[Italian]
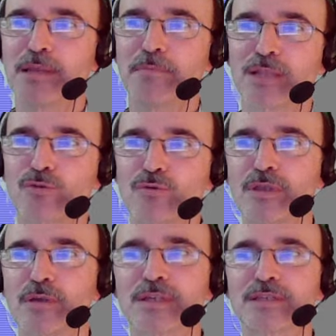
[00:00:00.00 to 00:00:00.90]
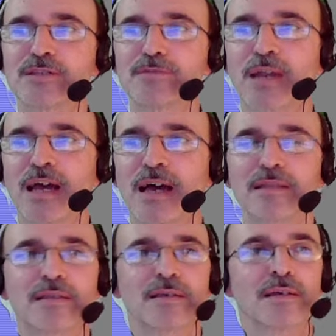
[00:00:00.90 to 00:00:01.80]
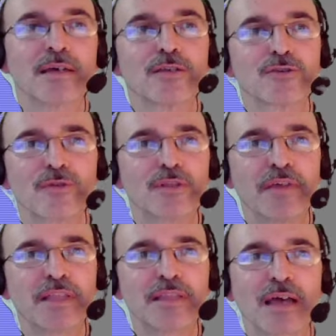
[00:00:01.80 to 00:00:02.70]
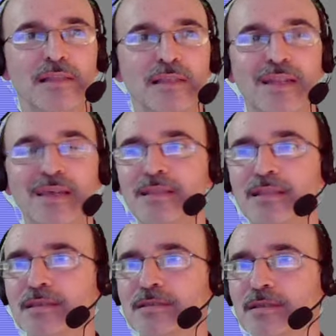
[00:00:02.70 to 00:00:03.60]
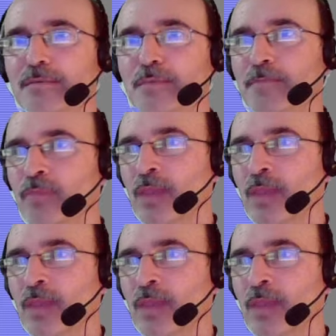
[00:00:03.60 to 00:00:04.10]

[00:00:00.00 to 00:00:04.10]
ma tutti questi sprite sono diventati lentissimi.